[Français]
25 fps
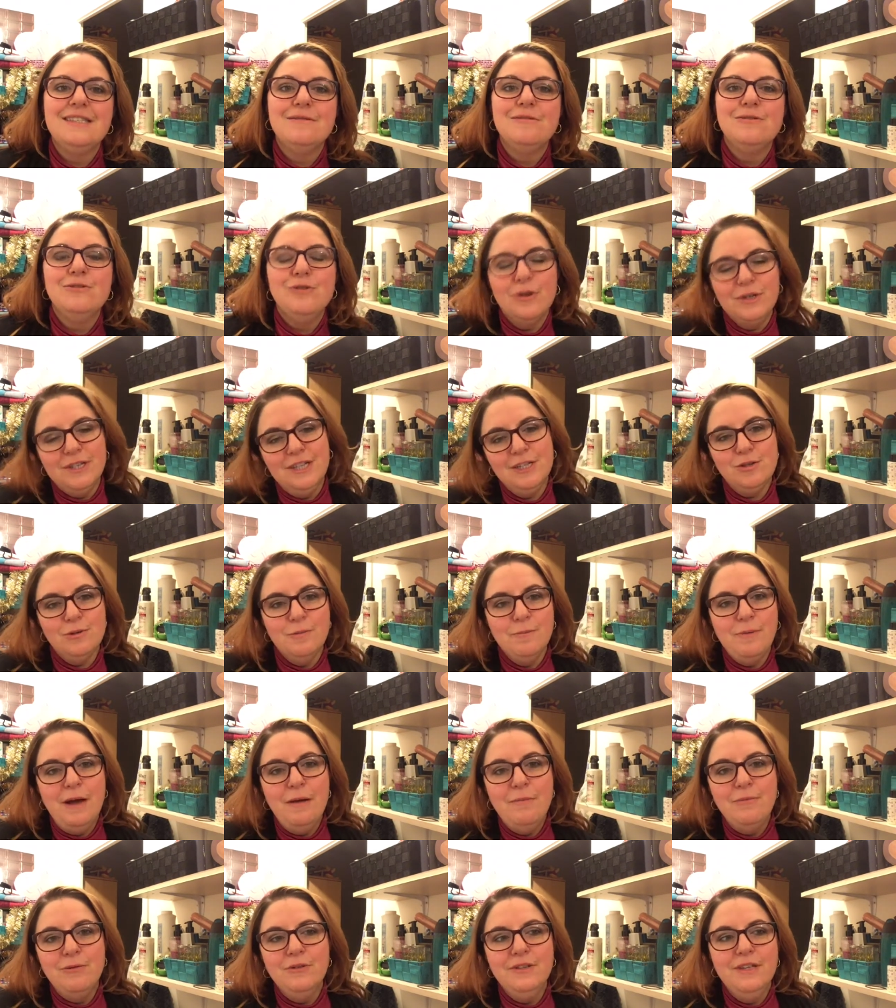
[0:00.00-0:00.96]
Ceux qui ne sont
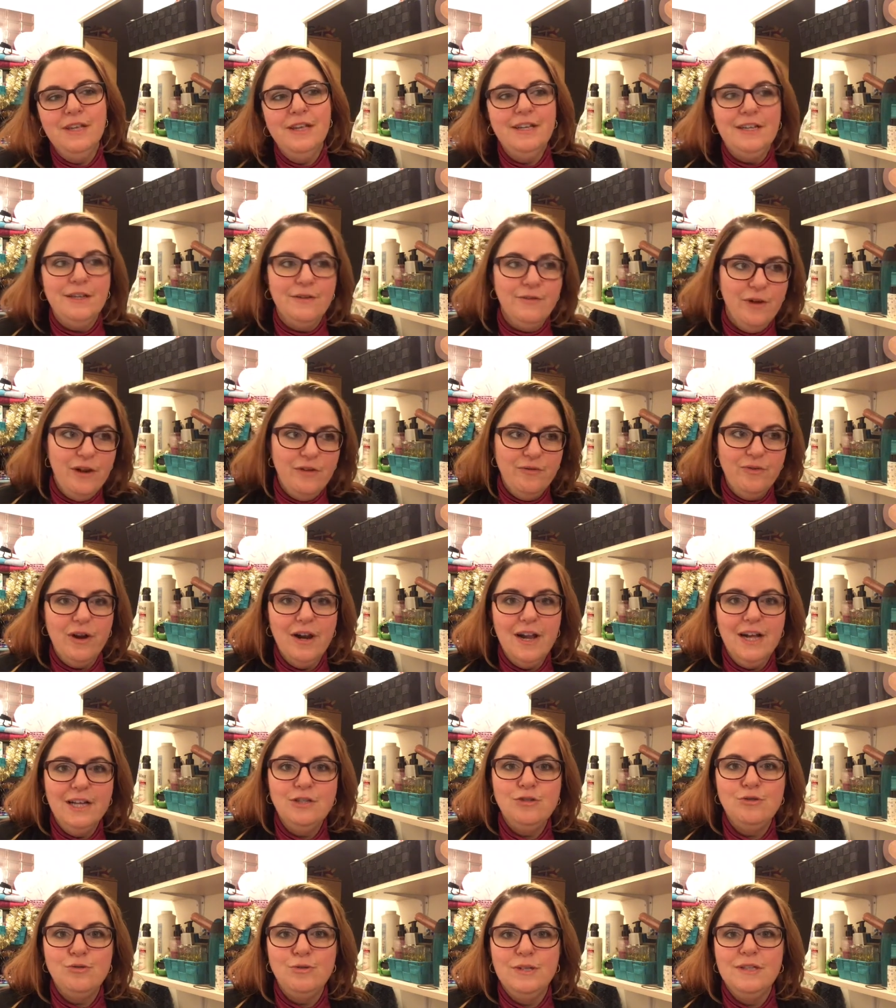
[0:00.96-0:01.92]
pas abonnés et qui veulent voir
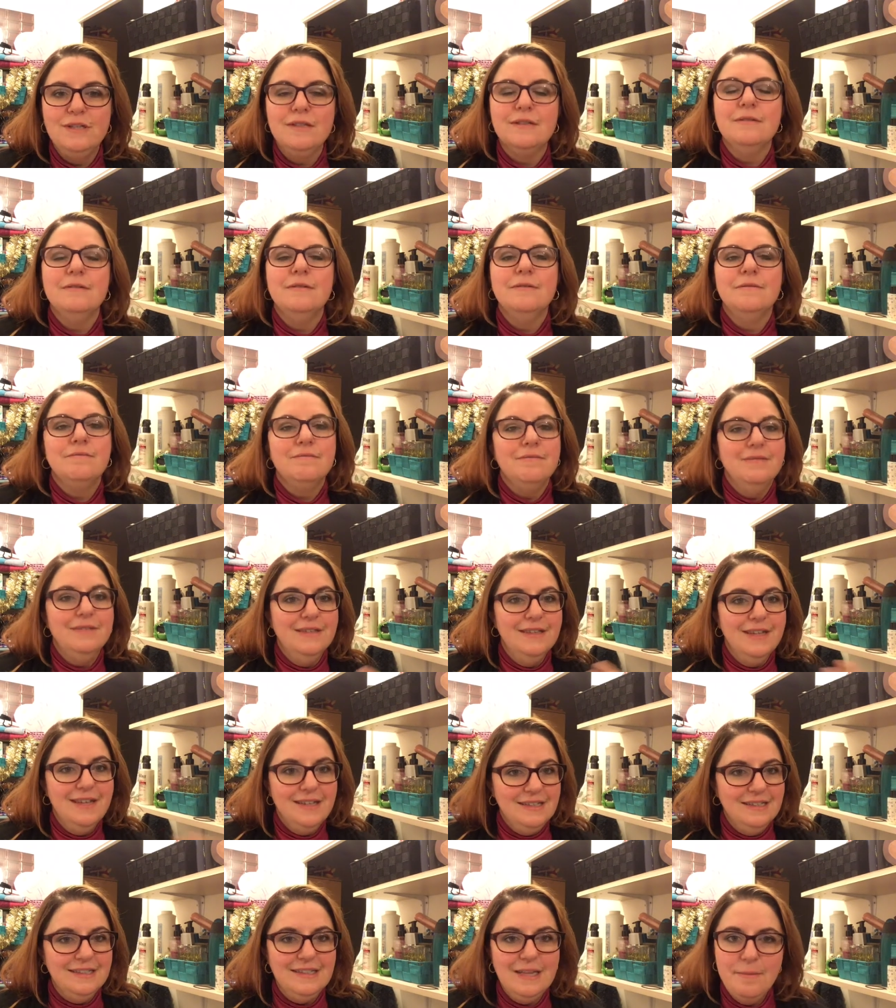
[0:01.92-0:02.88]
la suite,
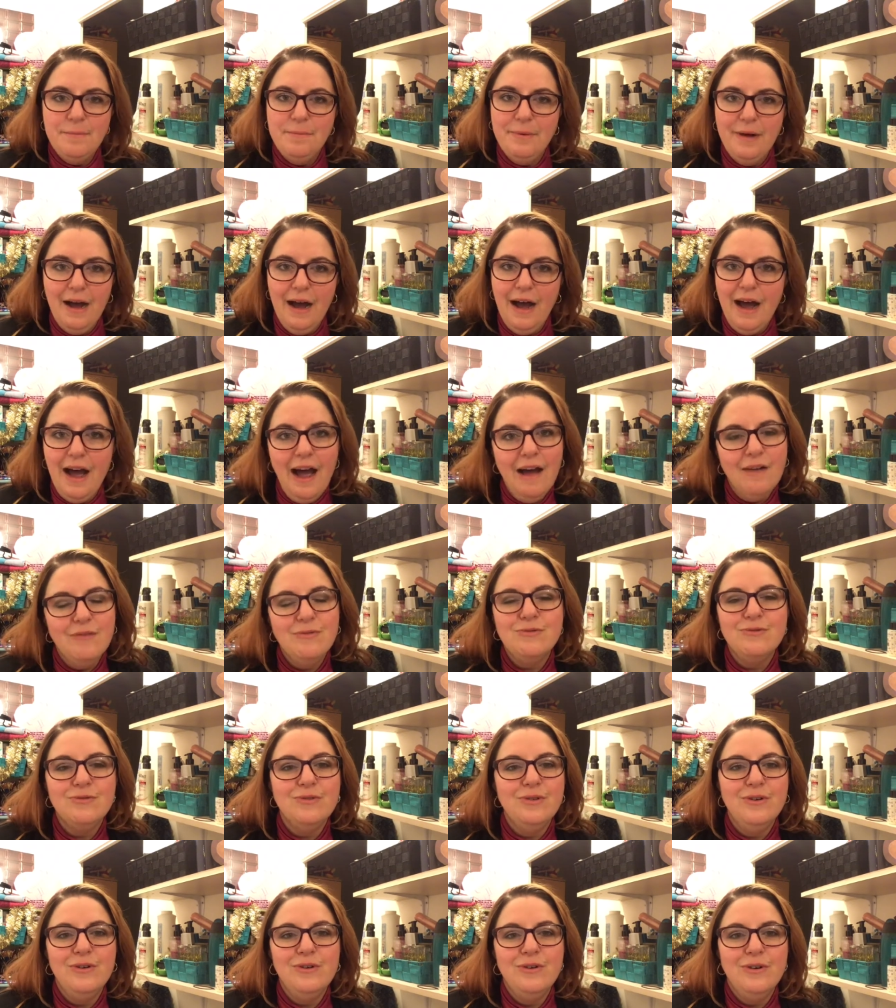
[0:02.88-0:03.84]
n'hésitez pas à vous,
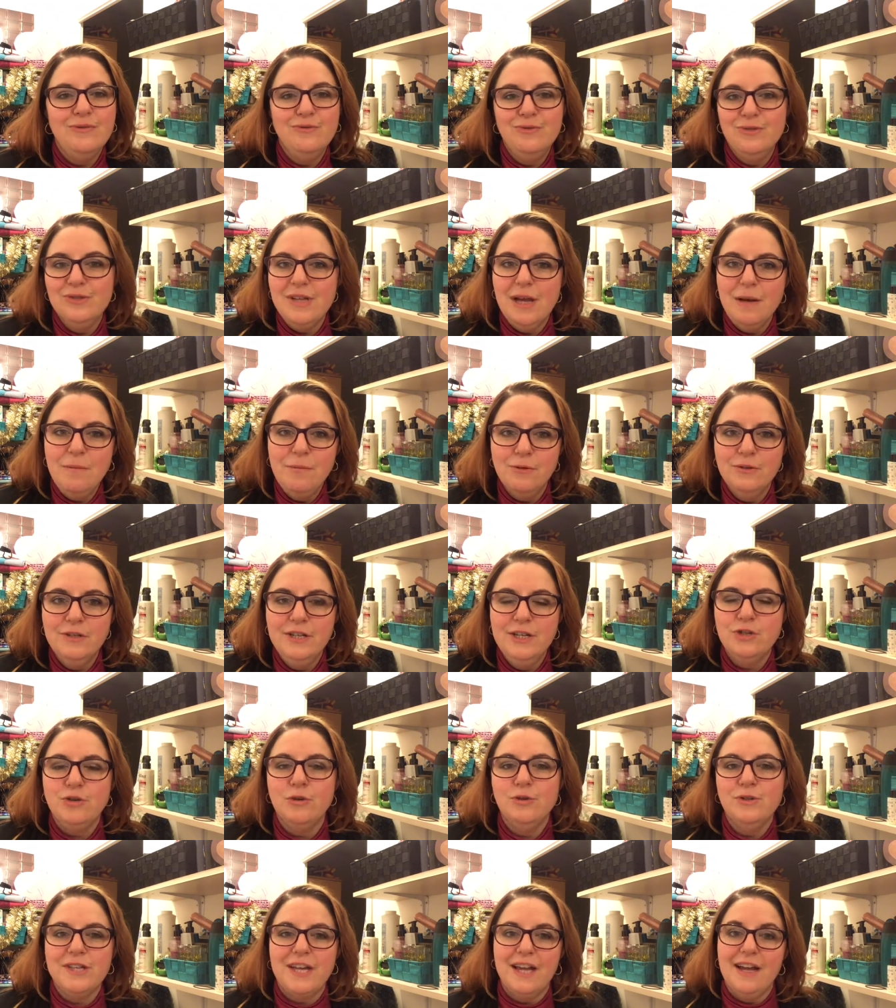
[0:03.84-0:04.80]
euh, vous abonner,
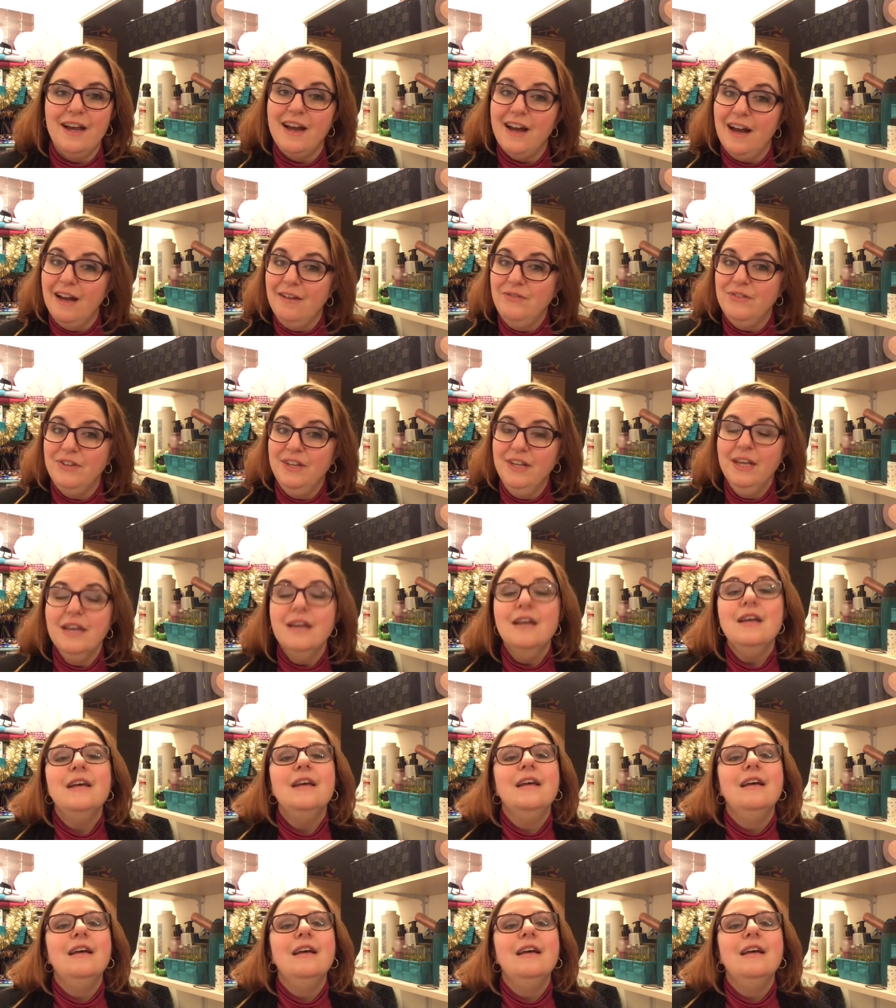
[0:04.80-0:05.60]
j'en serais ravie.